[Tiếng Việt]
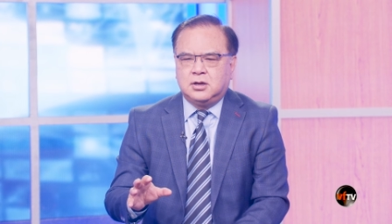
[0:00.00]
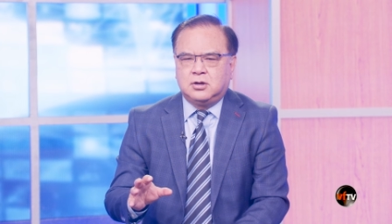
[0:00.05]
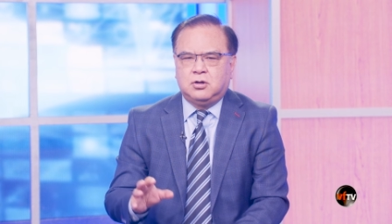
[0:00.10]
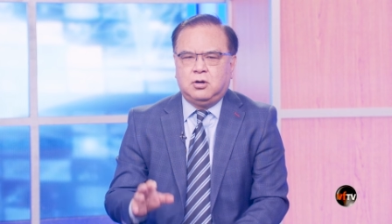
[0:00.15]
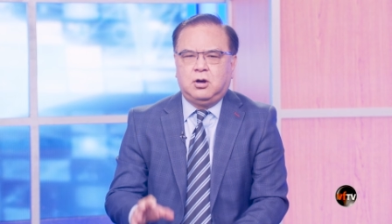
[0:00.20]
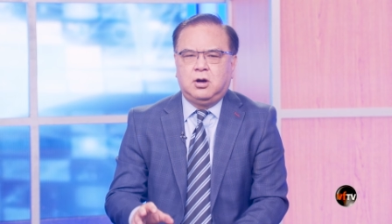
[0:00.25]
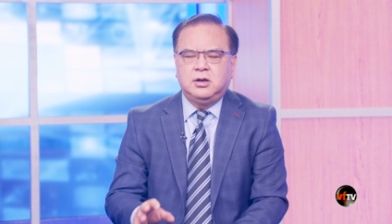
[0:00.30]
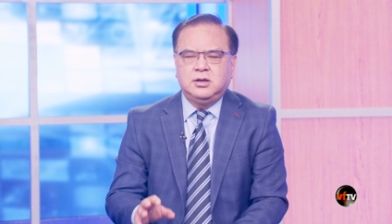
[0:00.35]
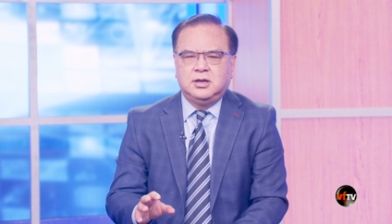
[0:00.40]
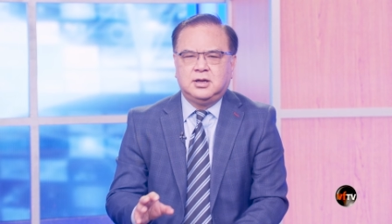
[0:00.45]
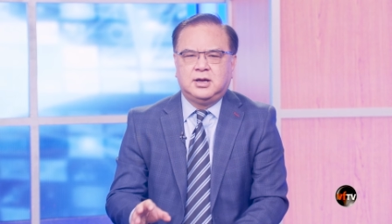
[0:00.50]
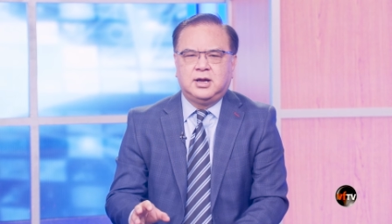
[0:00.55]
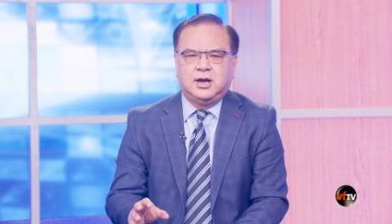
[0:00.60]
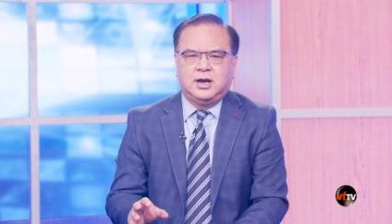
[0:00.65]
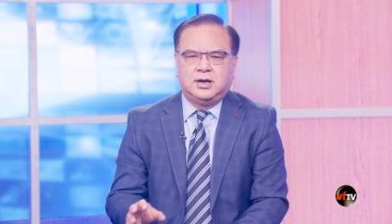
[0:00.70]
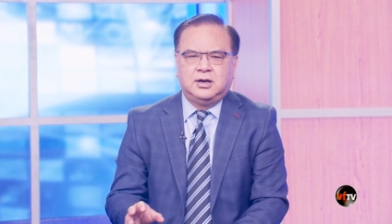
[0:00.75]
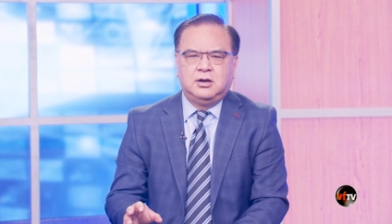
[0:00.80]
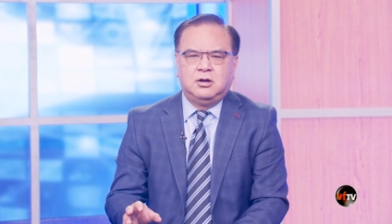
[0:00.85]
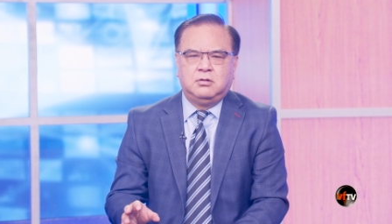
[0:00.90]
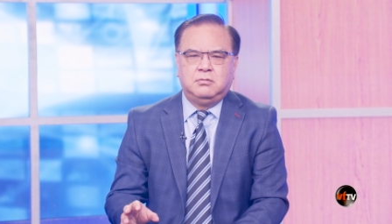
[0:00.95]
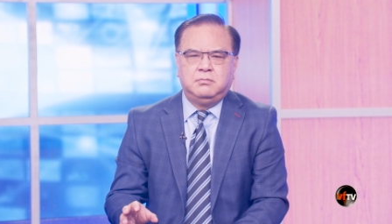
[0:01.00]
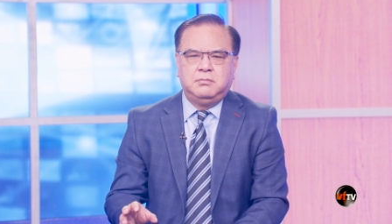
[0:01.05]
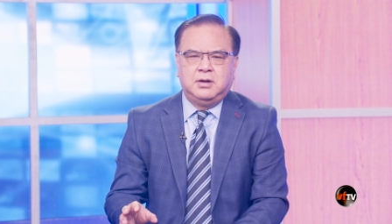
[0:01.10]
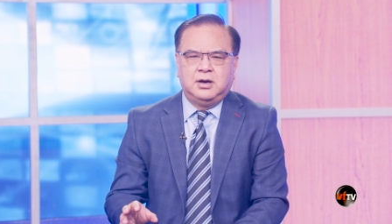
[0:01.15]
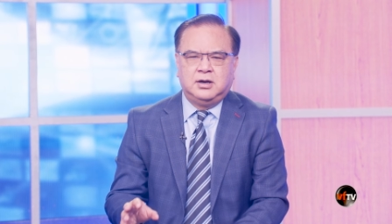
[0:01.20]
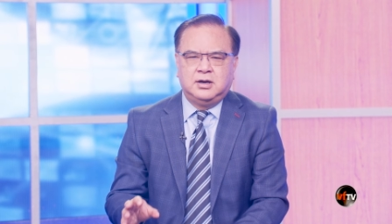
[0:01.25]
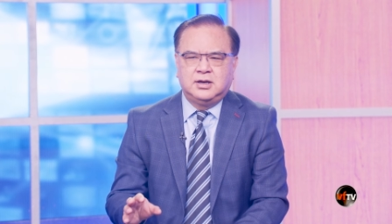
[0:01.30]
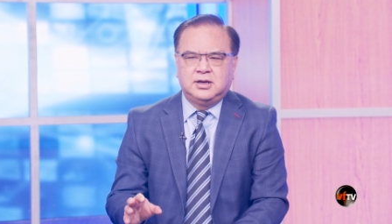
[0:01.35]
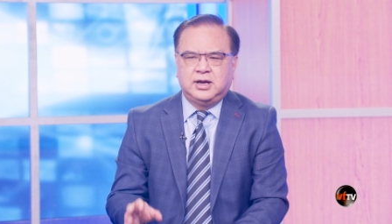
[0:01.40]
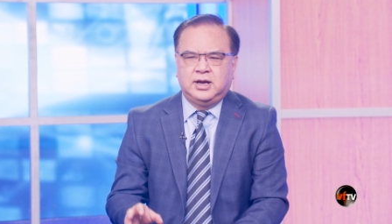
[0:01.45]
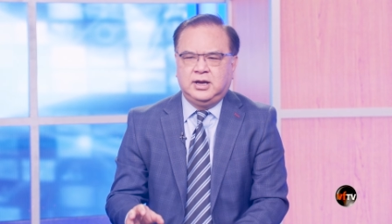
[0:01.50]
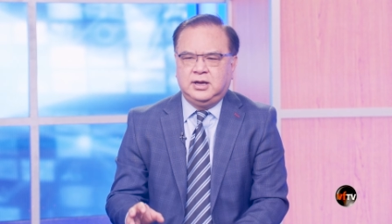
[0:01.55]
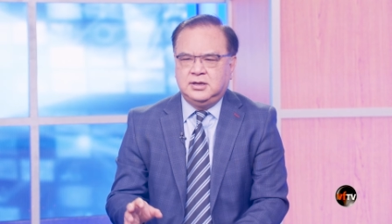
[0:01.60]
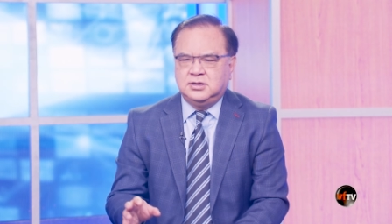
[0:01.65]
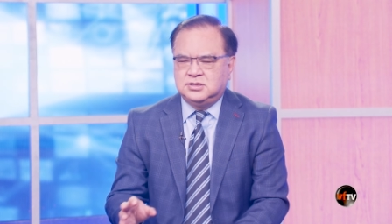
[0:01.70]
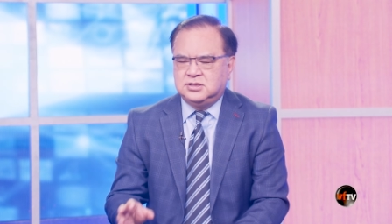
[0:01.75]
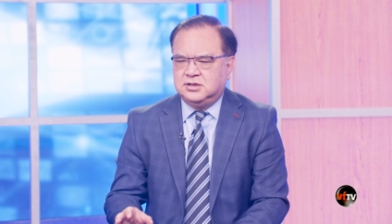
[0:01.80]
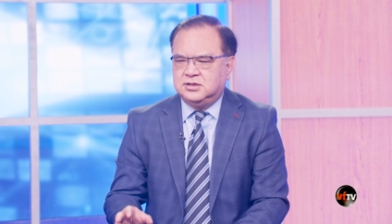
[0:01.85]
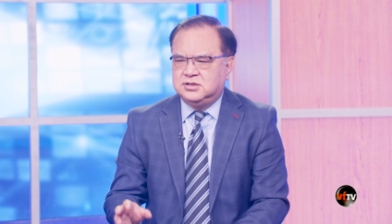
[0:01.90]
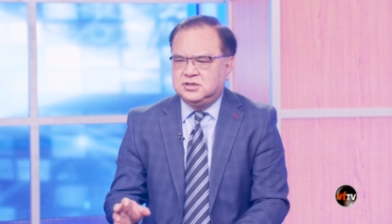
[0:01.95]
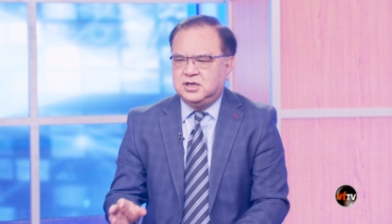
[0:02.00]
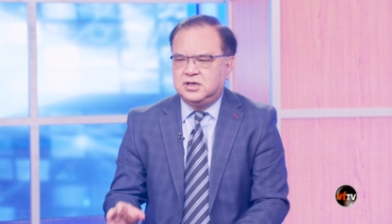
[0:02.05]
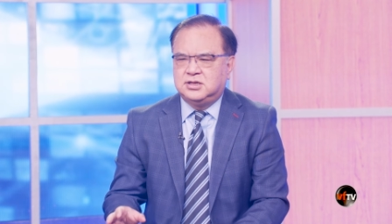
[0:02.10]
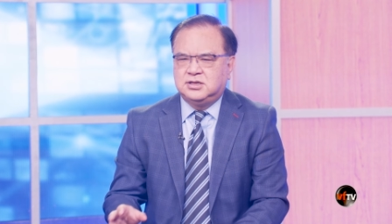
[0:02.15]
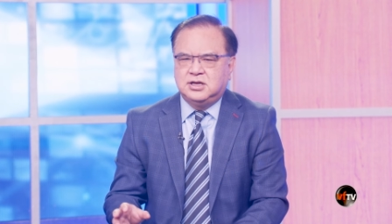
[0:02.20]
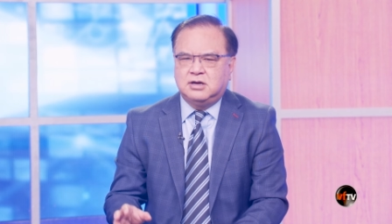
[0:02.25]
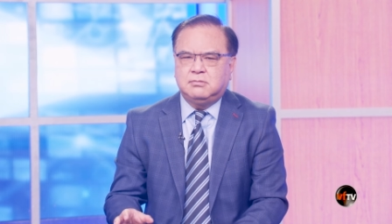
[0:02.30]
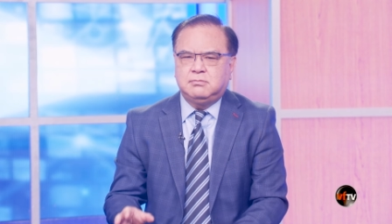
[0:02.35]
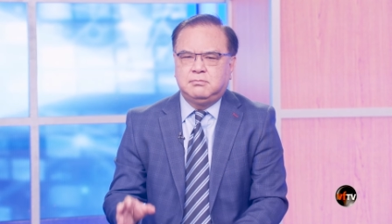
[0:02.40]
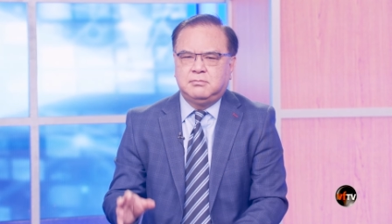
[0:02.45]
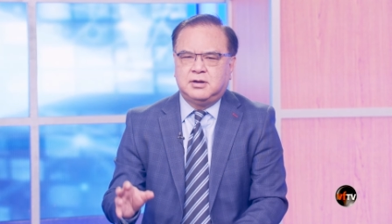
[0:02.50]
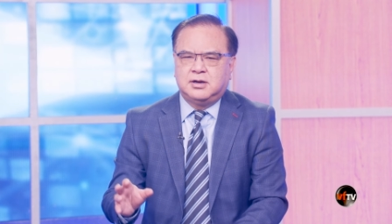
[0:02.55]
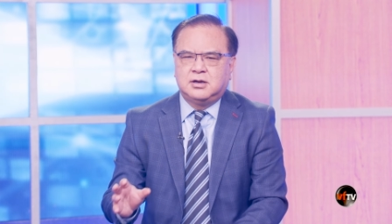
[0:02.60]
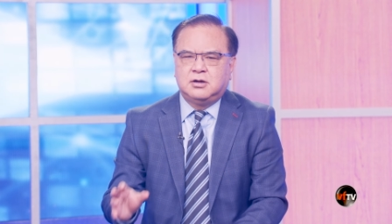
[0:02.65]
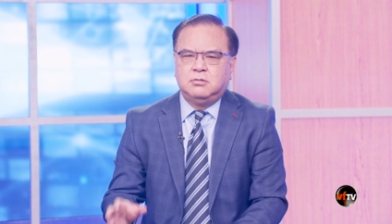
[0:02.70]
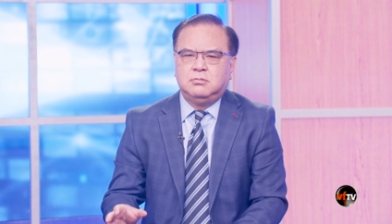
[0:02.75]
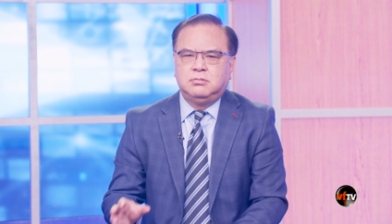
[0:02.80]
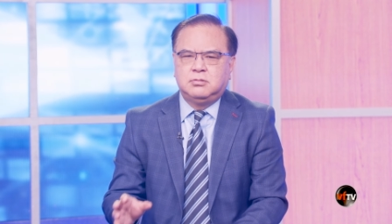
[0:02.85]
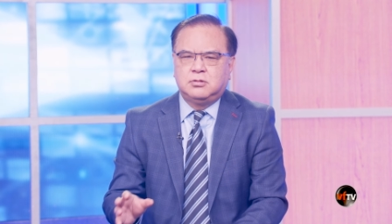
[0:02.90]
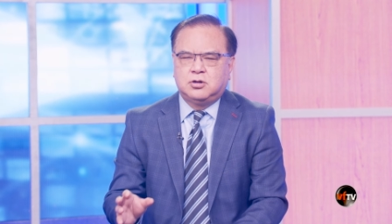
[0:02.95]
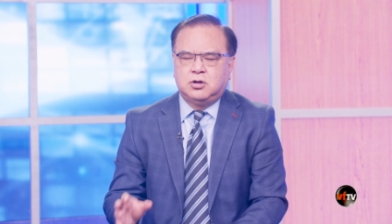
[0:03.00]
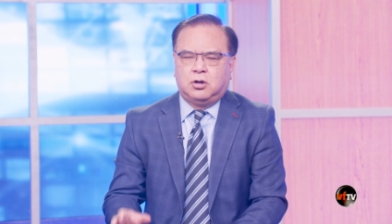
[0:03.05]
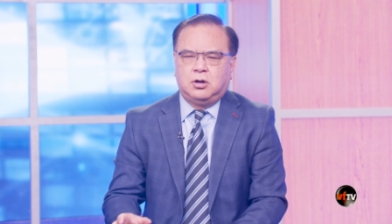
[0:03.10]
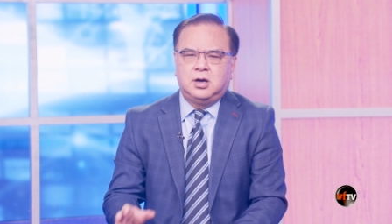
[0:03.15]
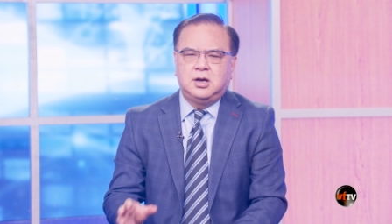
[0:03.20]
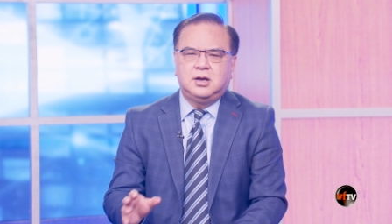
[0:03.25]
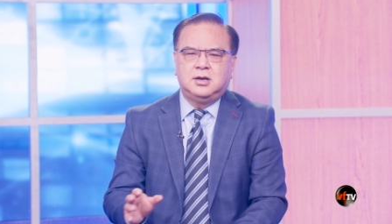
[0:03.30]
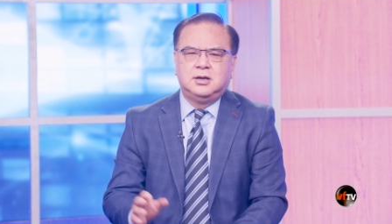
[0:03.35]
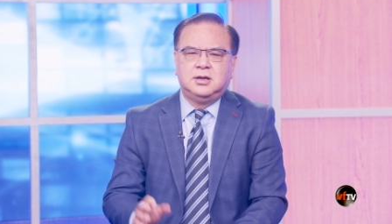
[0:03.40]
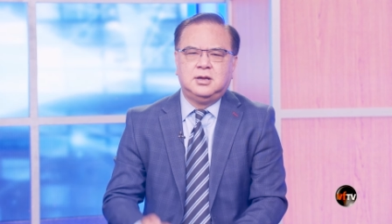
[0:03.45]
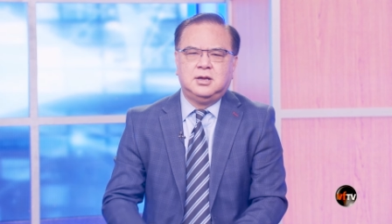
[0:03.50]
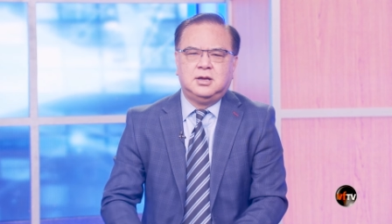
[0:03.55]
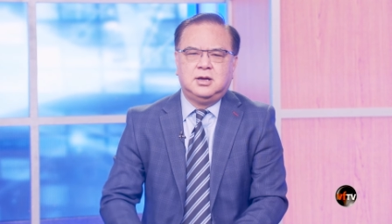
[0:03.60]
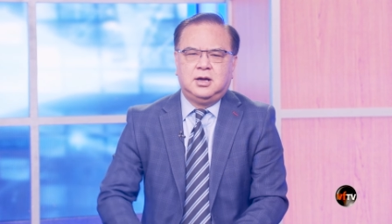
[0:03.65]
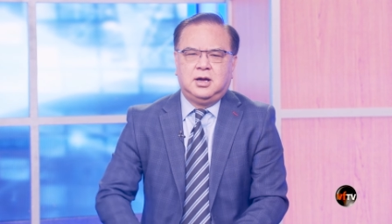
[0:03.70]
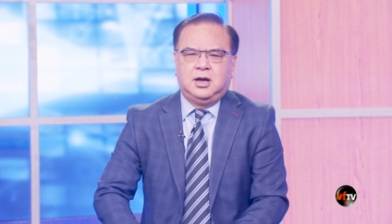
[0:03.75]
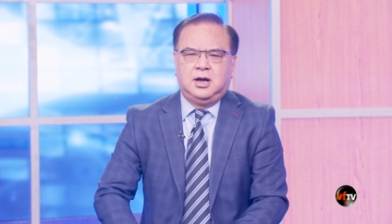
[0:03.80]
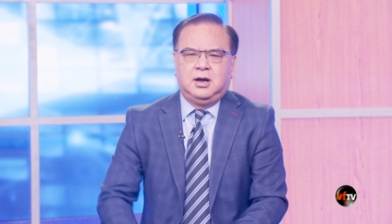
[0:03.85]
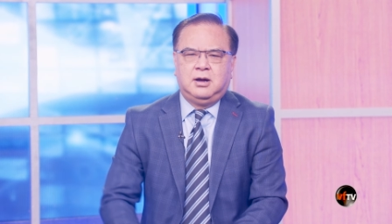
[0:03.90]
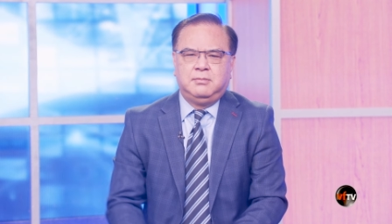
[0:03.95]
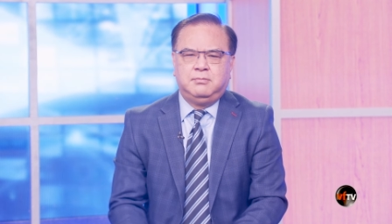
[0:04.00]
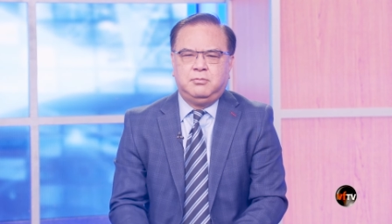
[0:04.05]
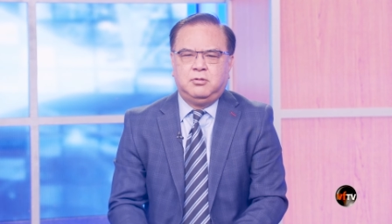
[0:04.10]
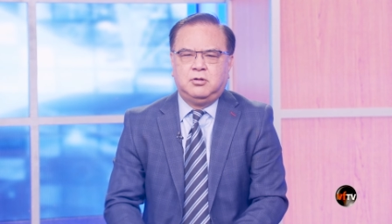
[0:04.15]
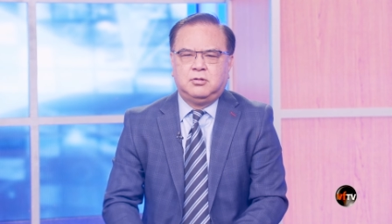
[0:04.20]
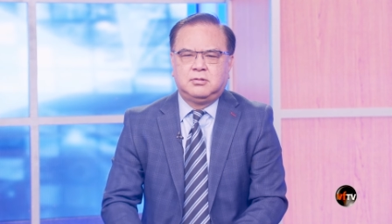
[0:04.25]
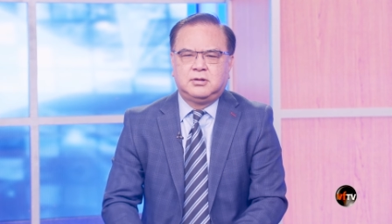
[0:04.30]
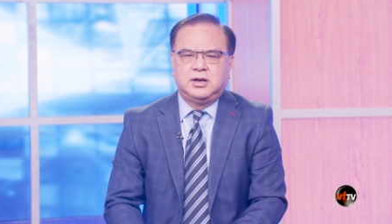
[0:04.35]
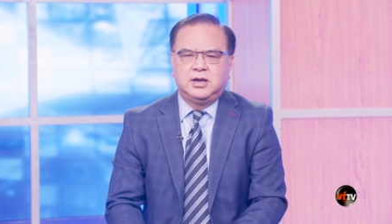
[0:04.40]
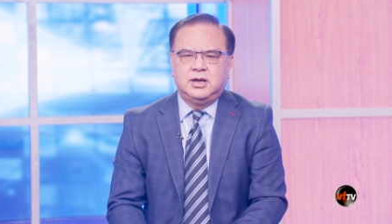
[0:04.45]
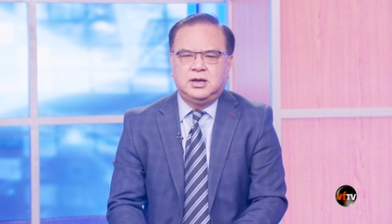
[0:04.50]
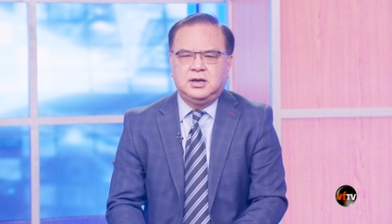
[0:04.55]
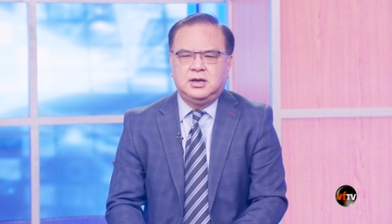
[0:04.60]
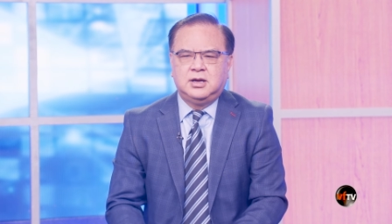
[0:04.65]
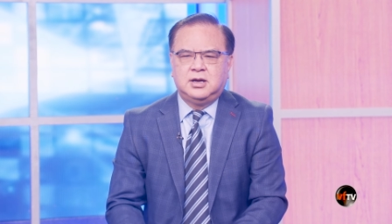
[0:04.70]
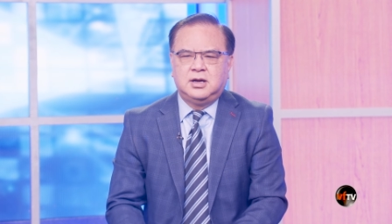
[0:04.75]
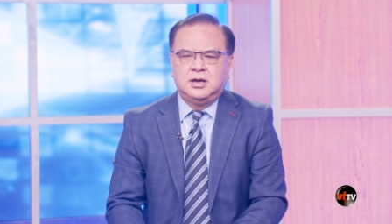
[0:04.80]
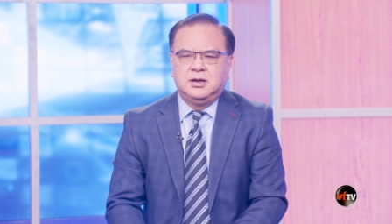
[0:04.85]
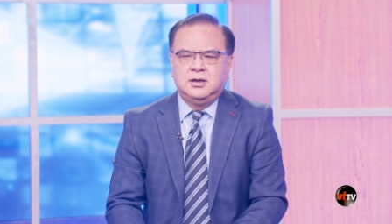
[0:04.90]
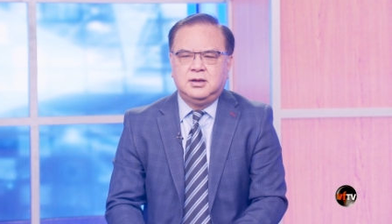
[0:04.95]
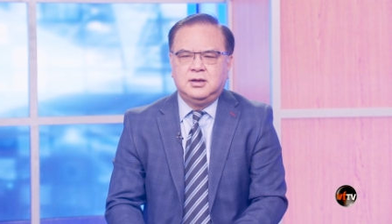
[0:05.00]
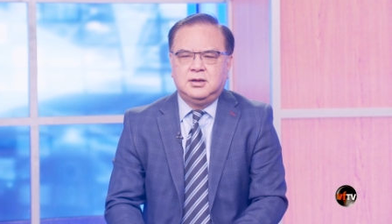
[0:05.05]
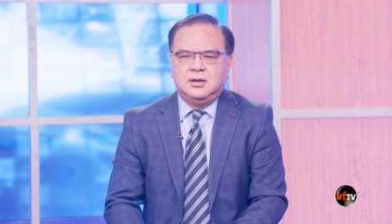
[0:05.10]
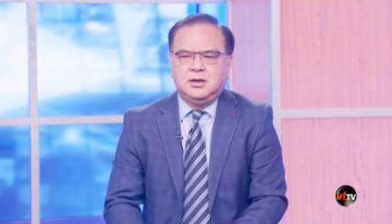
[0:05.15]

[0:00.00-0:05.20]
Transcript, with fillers: có những cái hành động mà nó gây sự chết chóc mà không có ờ, một cái uh,